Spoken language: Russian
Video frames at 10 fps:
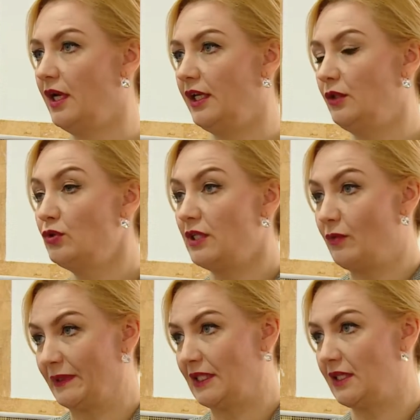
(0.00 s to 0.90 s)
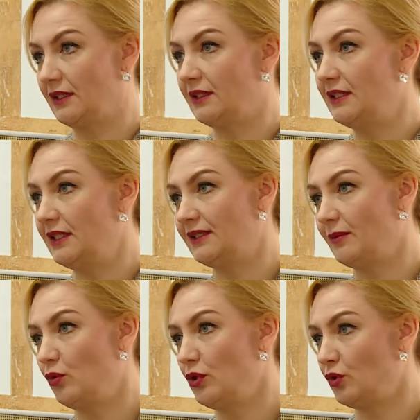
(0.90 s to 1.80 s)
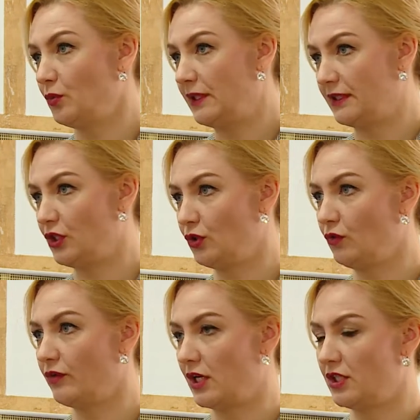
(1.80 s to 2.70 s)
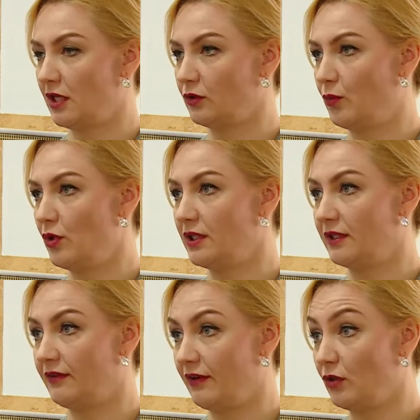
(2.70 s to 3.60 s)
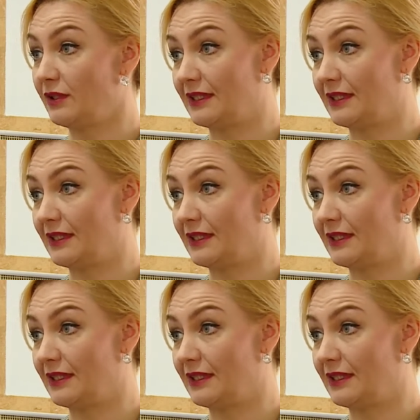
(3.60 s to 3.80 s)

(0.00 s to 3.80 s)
И нужно ли его постоянно носить с собой, чтобы, если что, врач сразу понял твое